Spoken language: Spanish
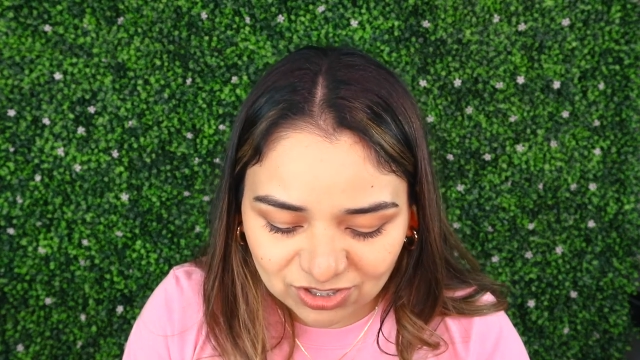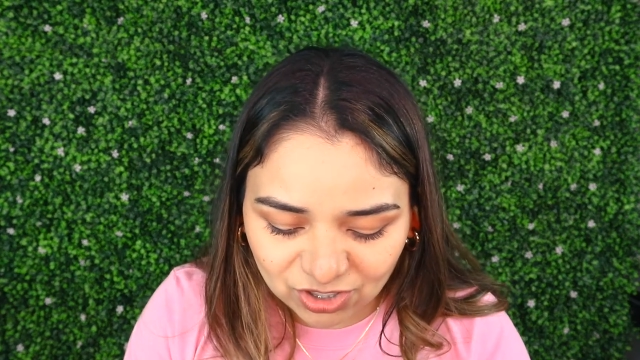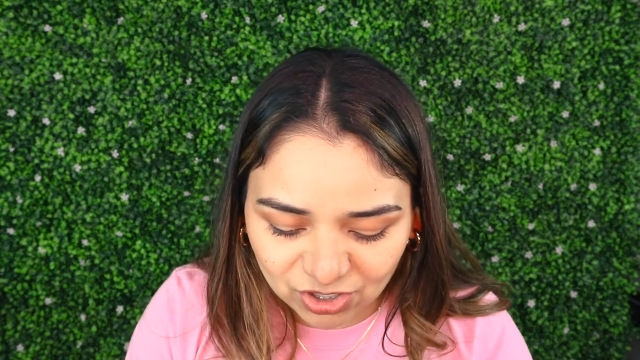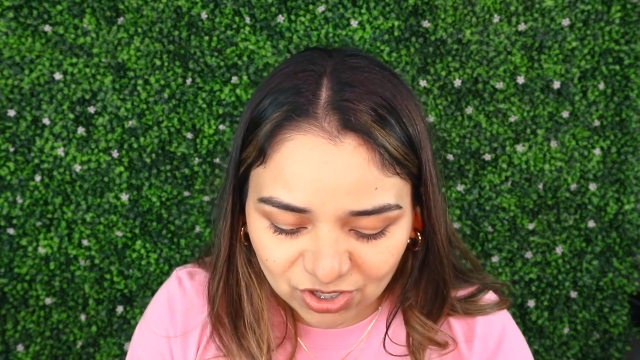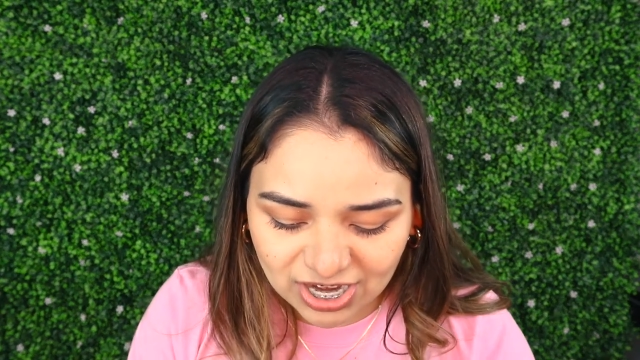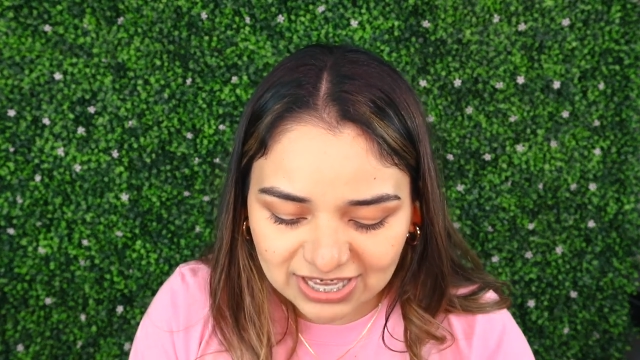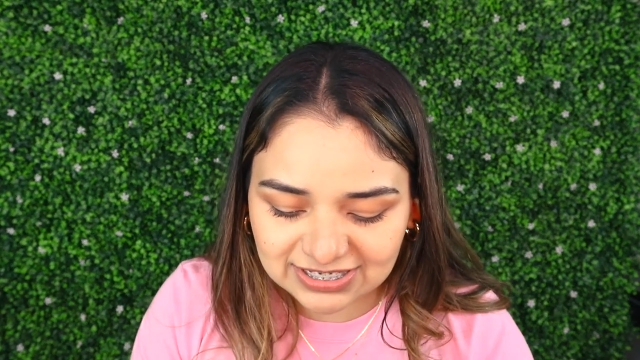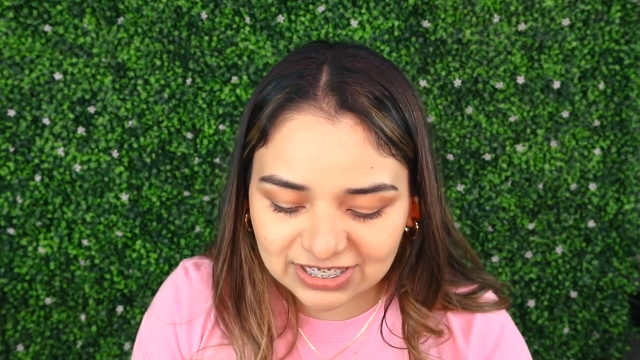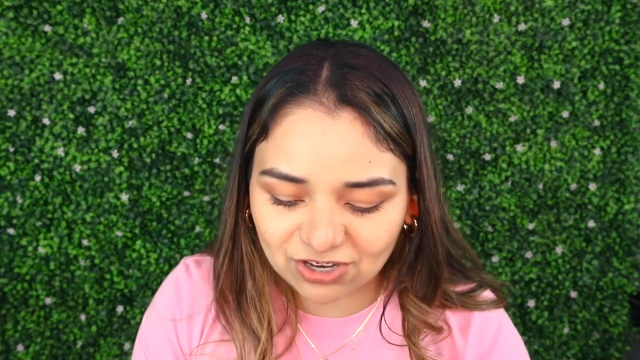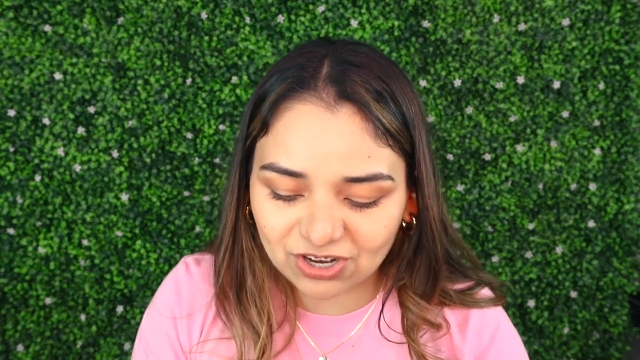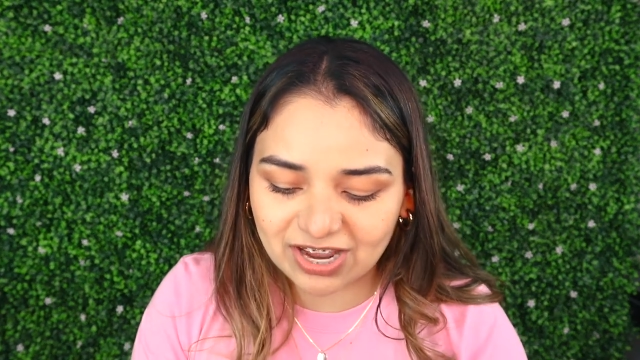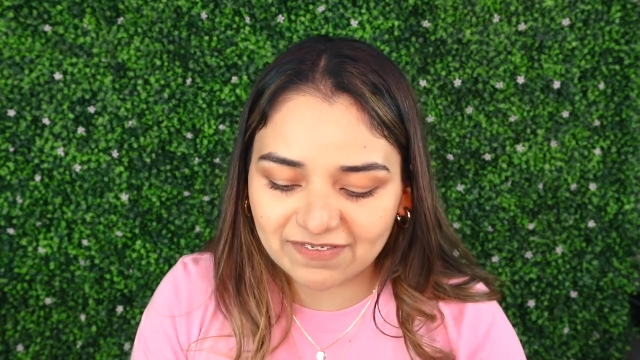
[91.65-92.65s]
Son
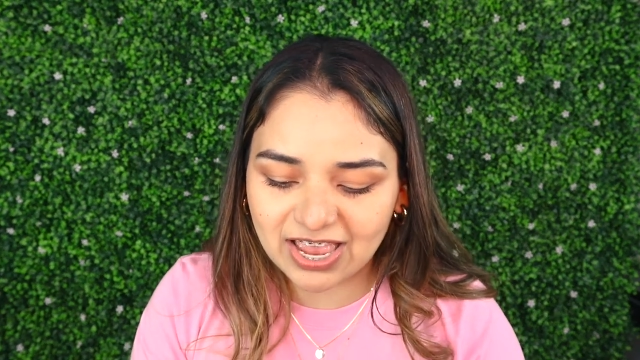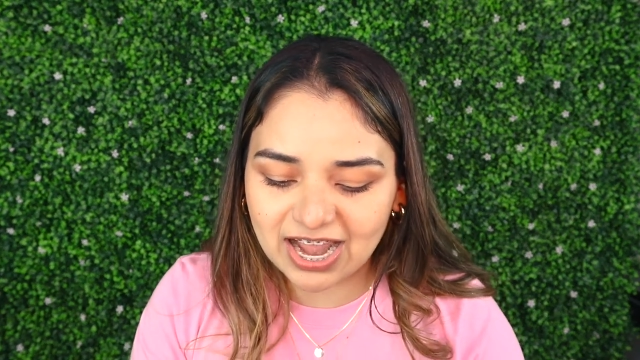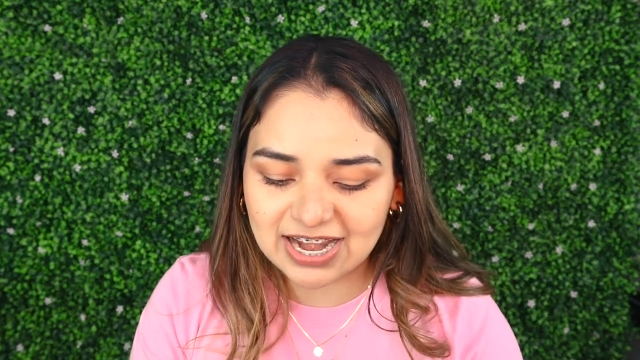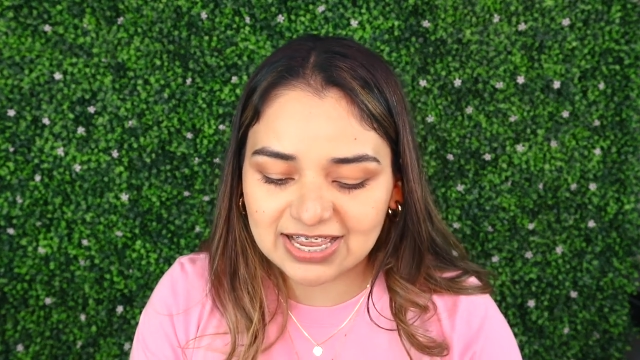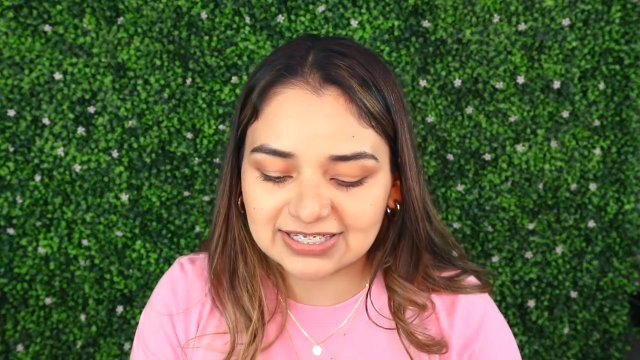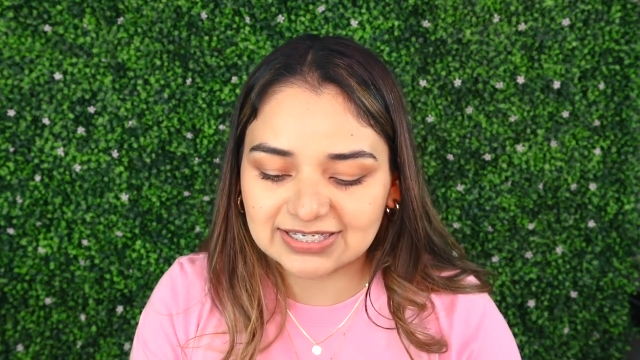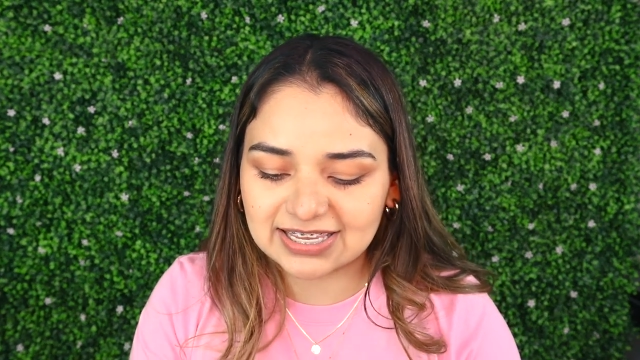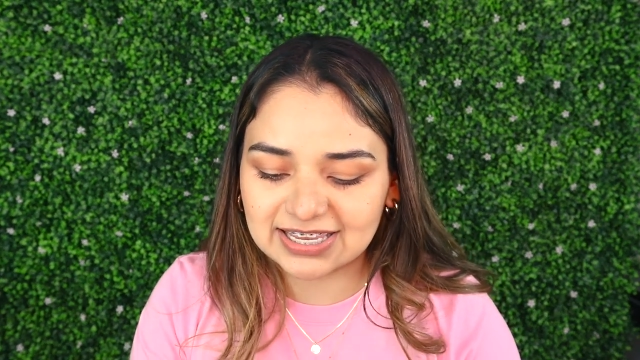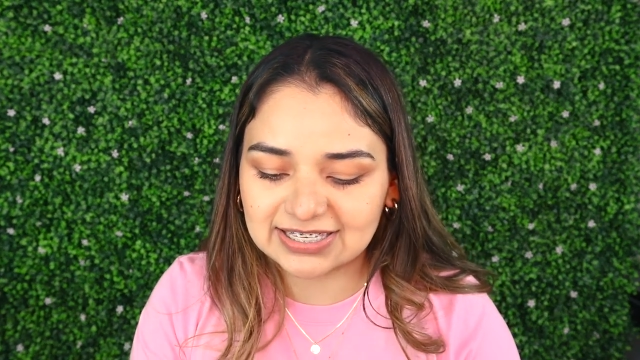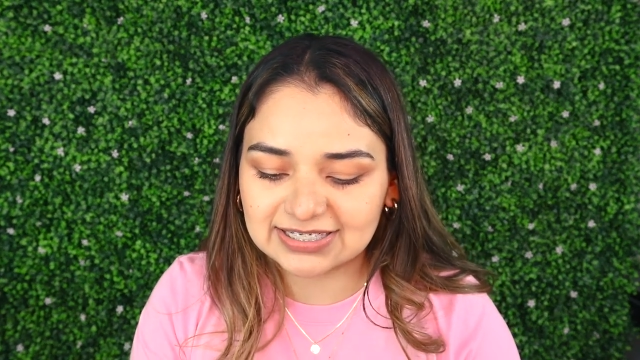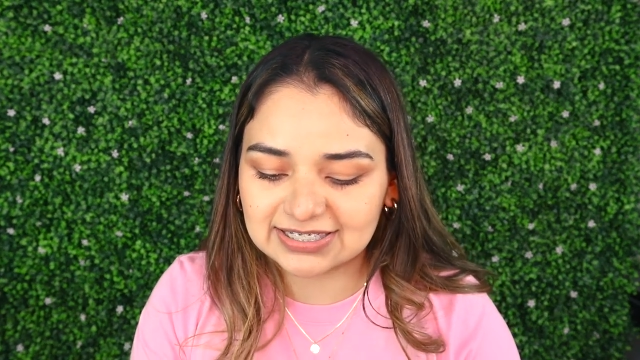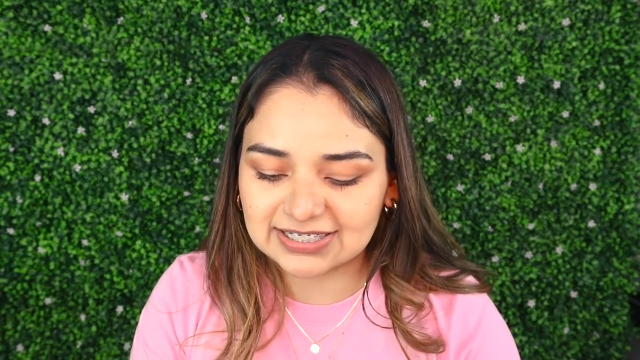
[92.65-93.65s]
cinco labiales,
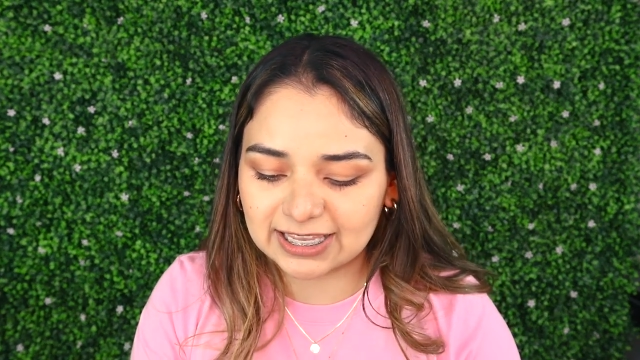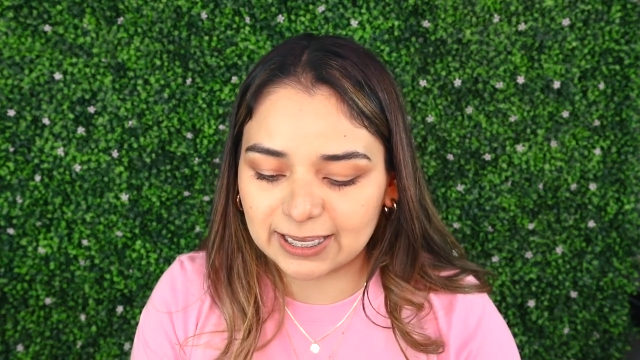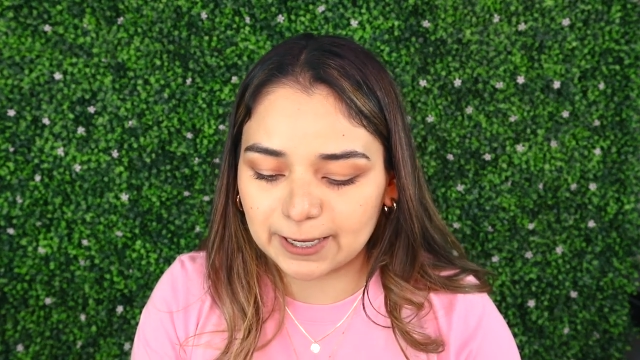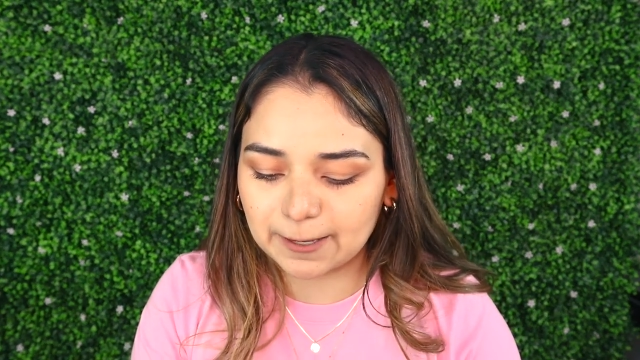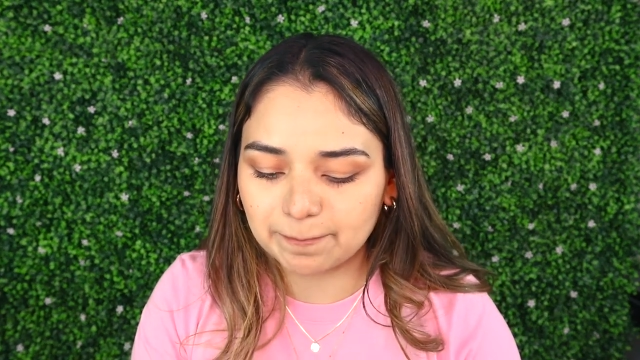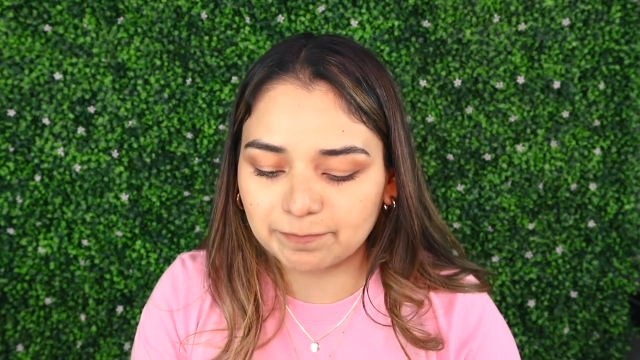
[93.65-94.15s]
este...